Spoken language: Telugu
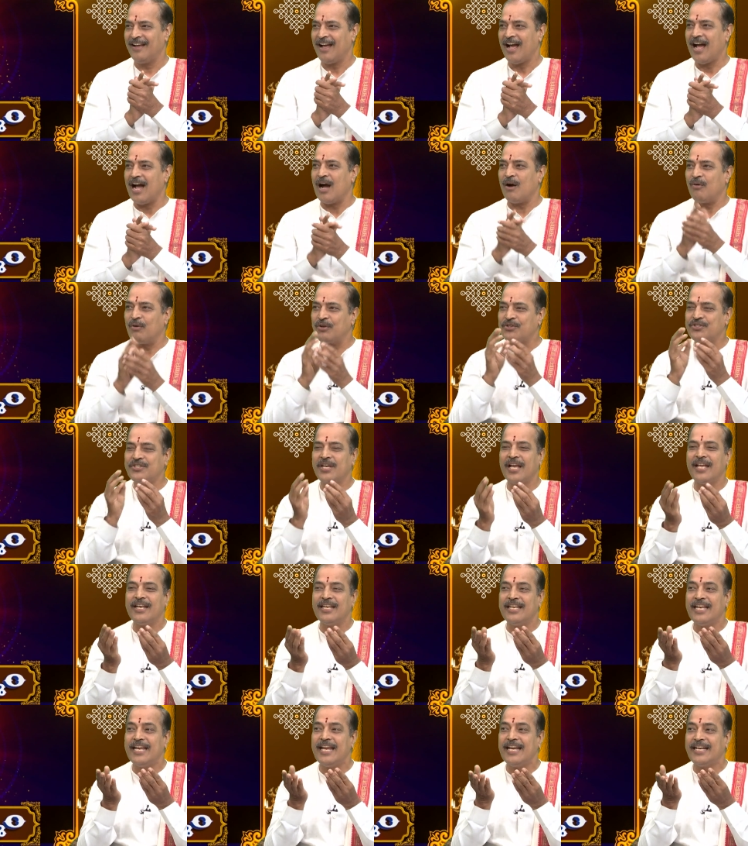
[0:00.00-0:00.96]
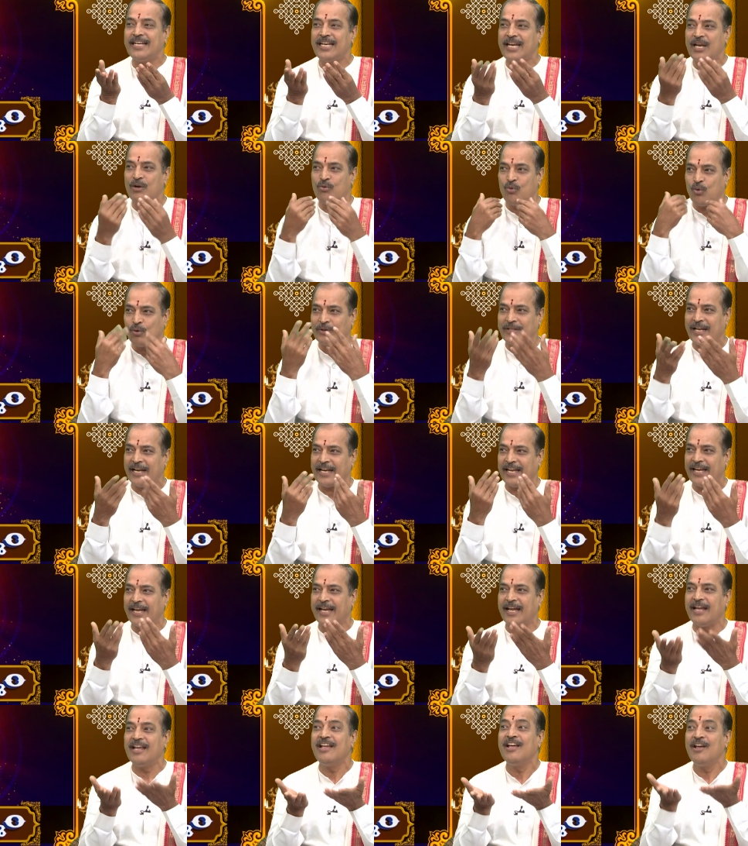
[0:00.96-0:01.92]
ఆ వచ్చే నీటి ఊటని
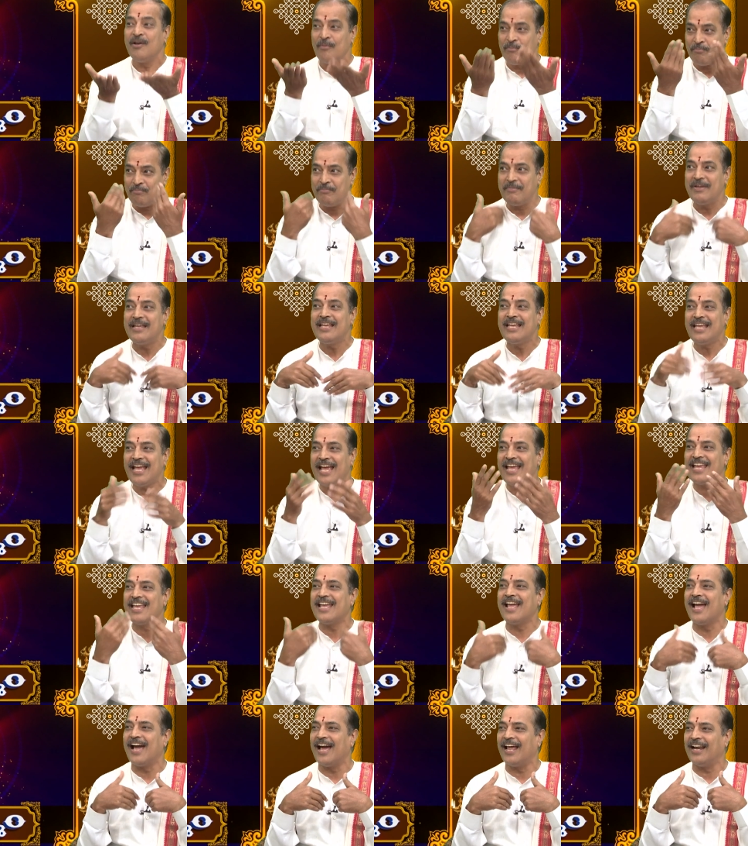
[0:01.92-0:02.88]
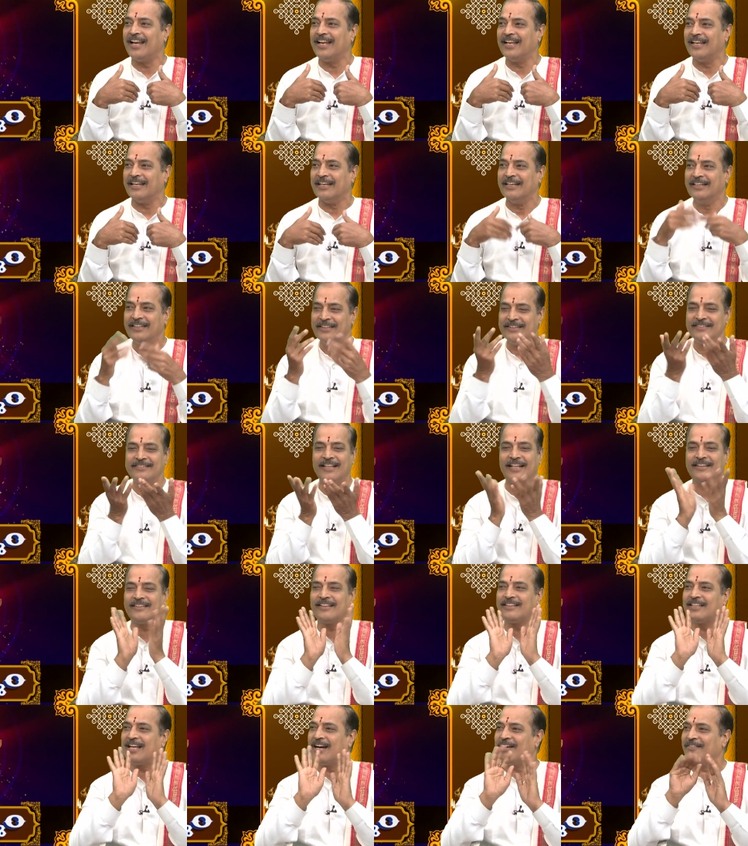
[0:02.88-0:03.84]
మింగేయాలి
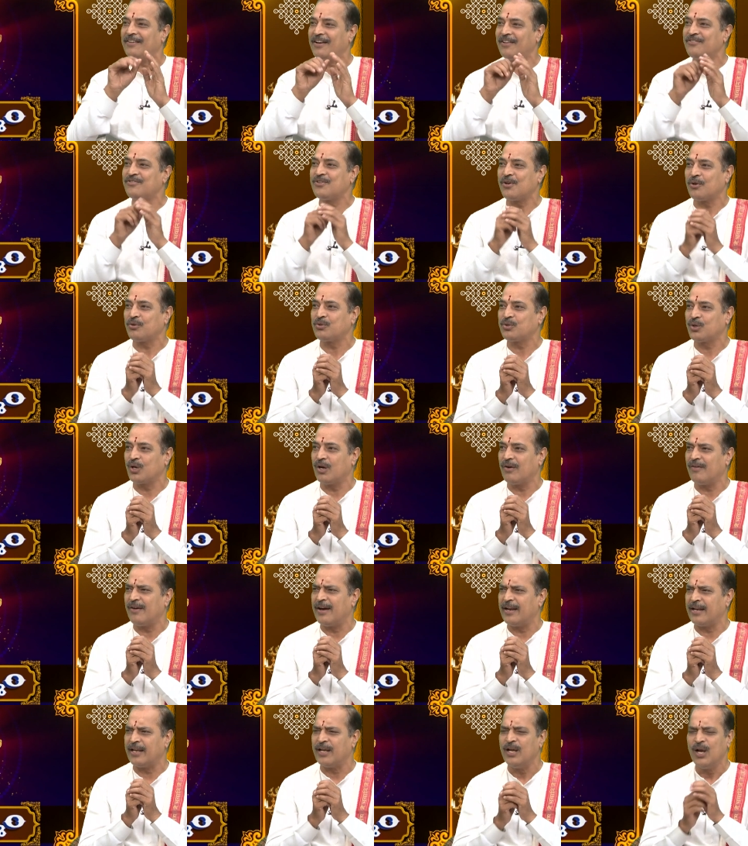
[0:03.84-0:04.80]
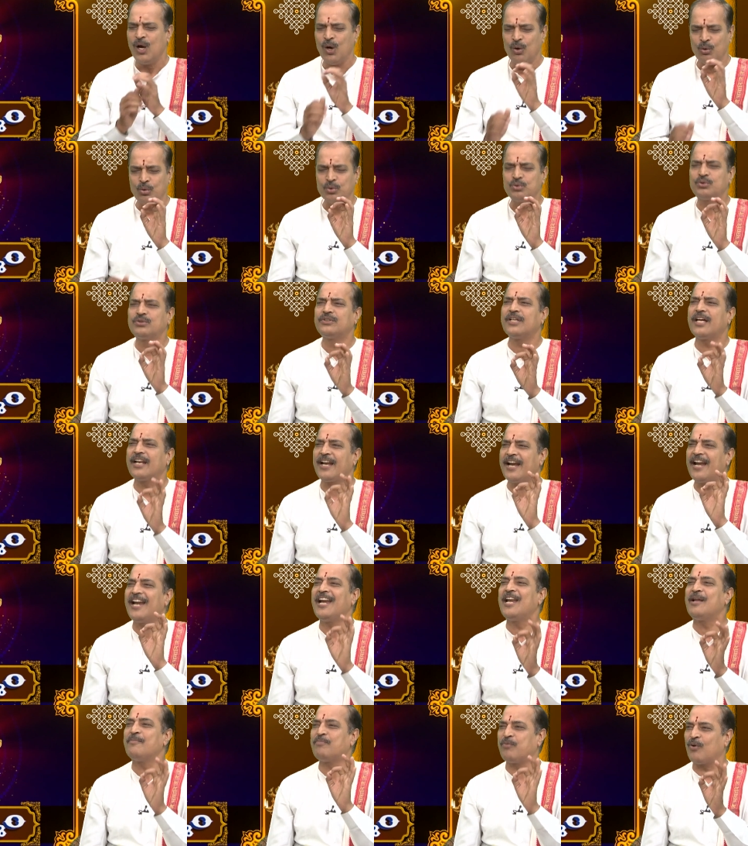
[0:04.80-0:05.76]
దంతధావనం చేసుకోవాలి
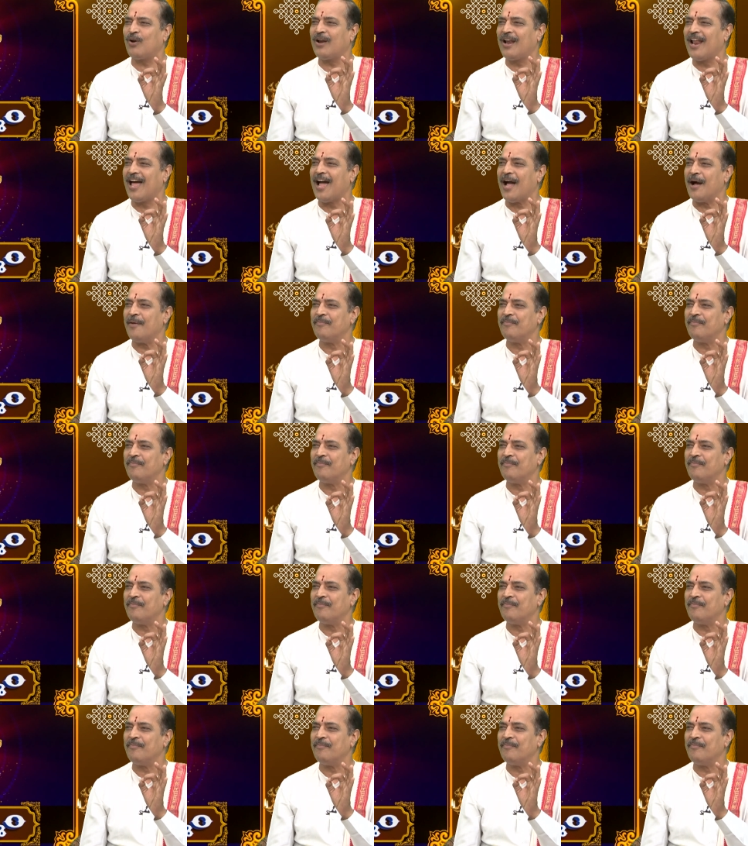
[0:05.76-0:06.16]
ఉత్తరేణి పుల్ల